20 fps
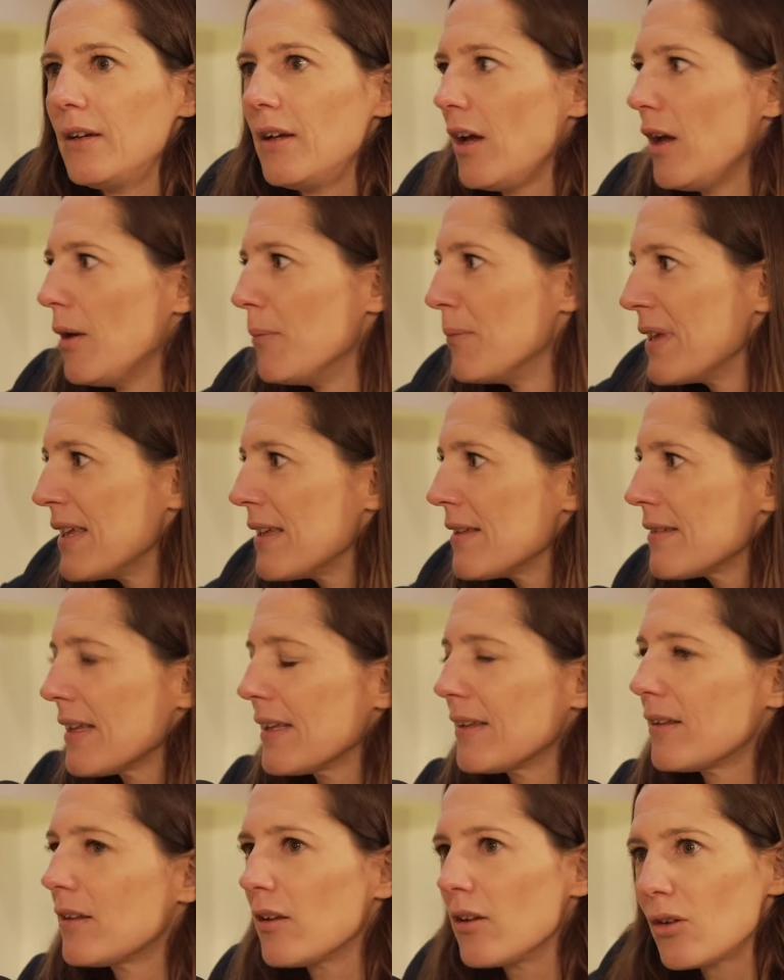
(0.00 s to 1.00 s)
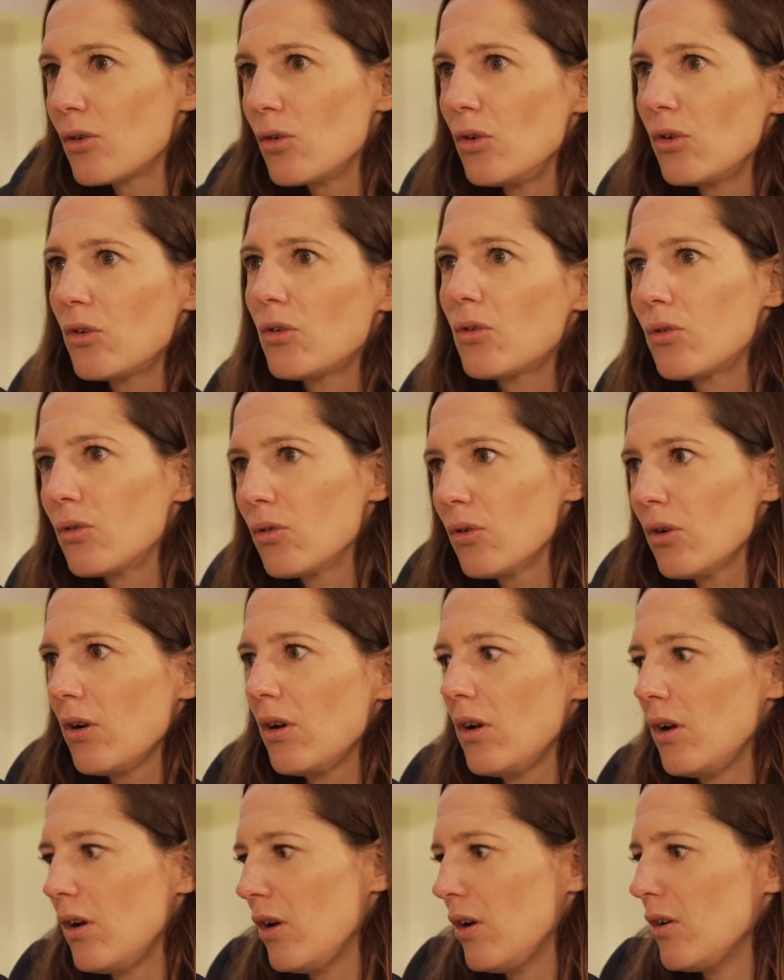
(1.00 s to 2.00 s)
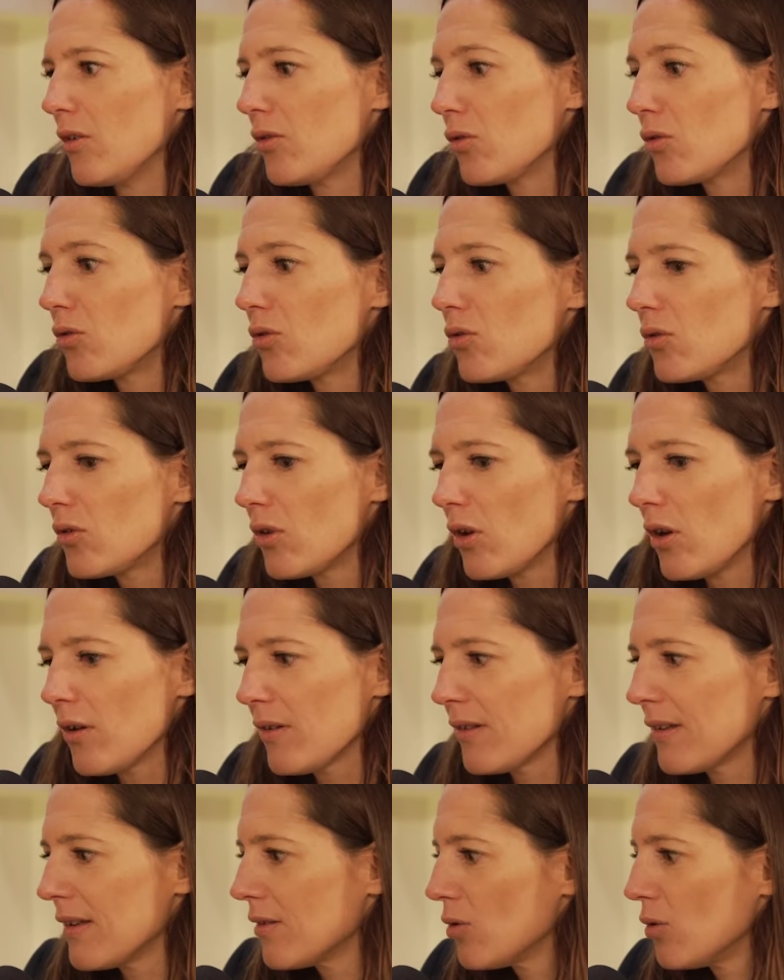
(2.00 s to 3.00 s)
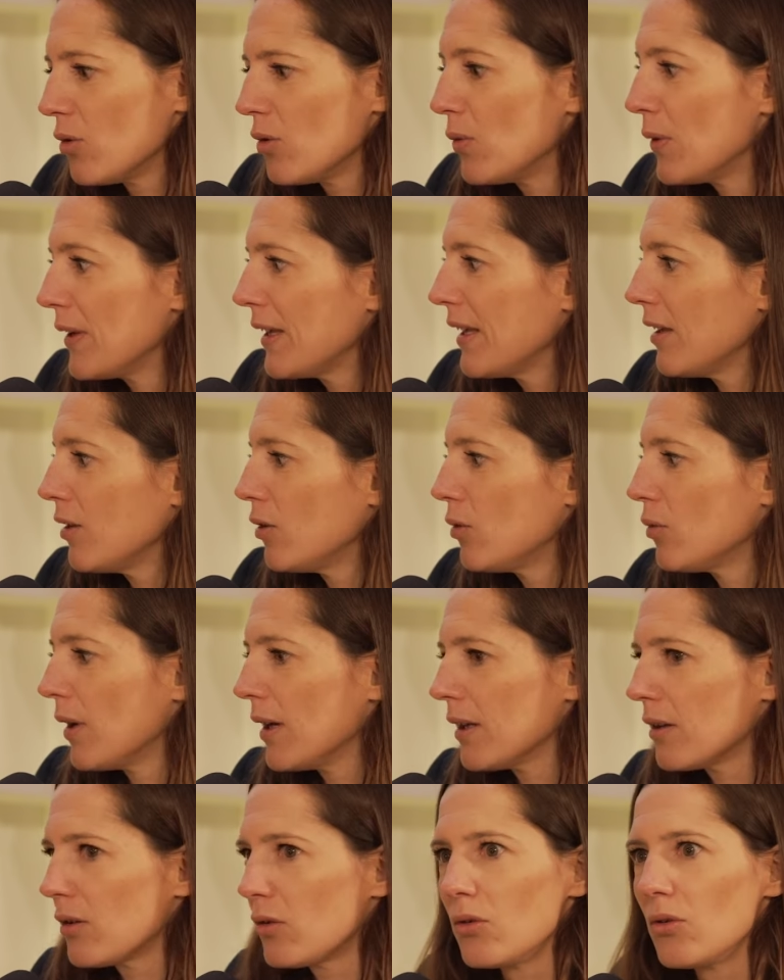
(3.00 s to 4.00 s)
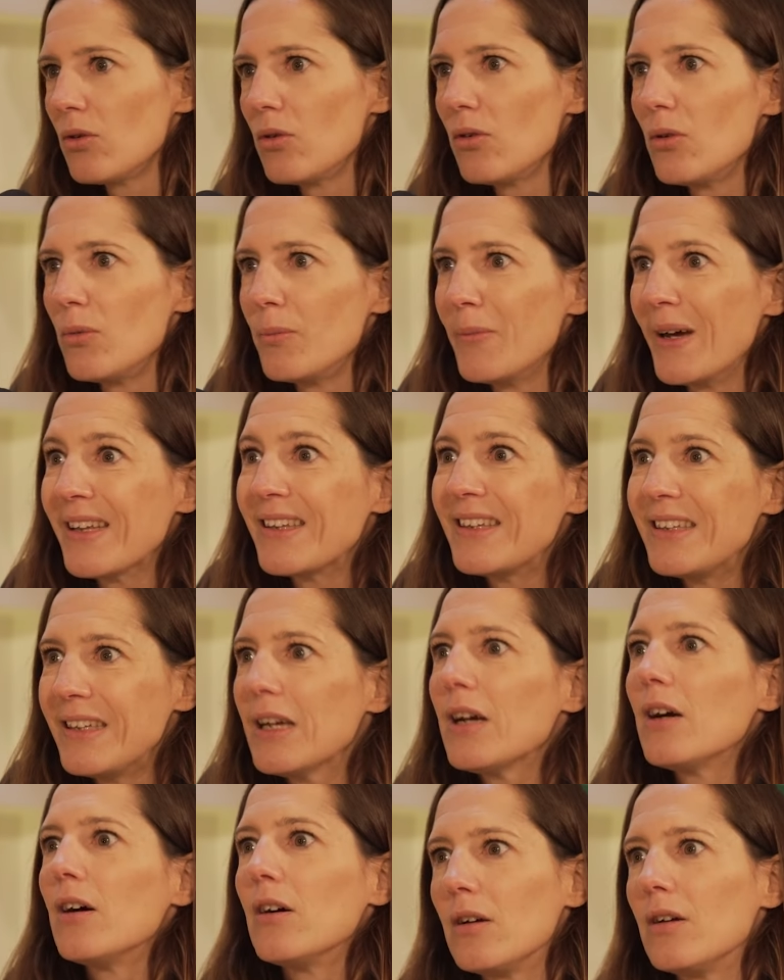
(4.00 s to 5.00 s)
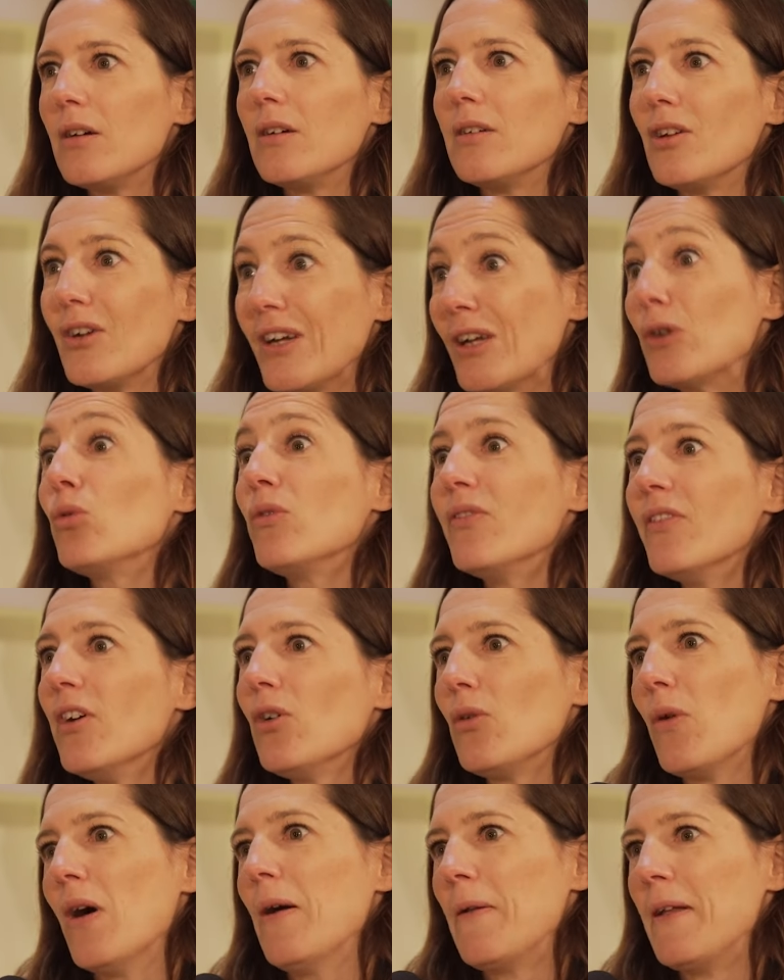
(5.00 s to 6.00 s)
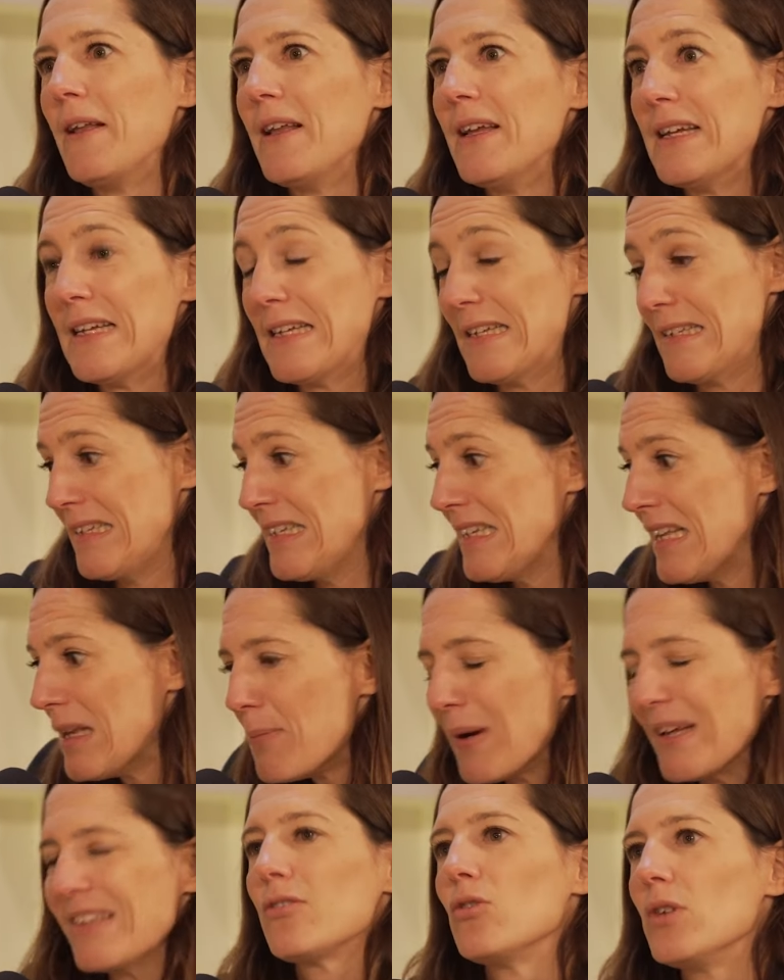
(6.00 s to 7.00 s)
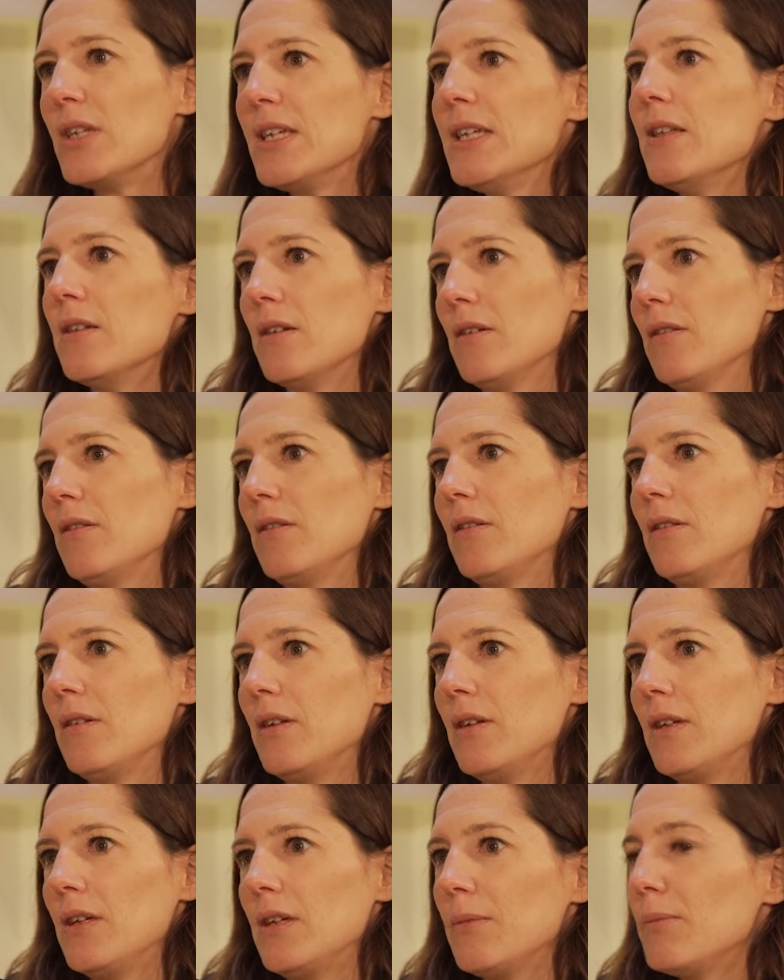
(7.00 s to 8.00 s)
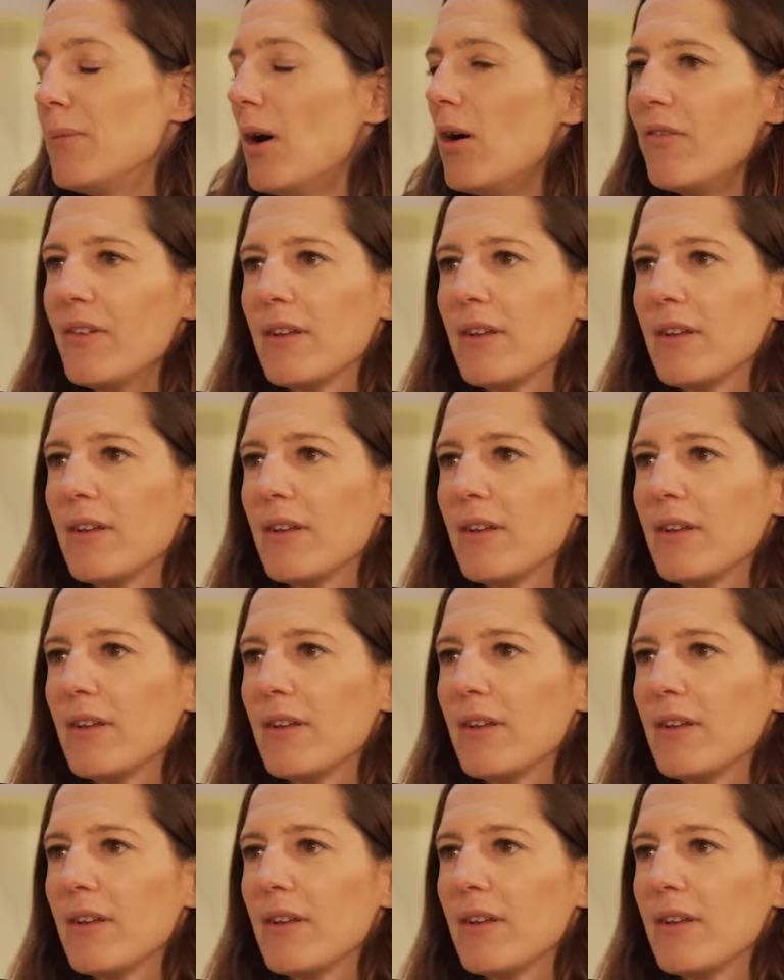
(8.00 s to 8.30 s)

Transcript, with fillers: Euh, mais cette culture, ce tuteur, c'est celui qui doit te maintenir dans les coups de vent, quoi. Et s'il n'est pas solide, bah en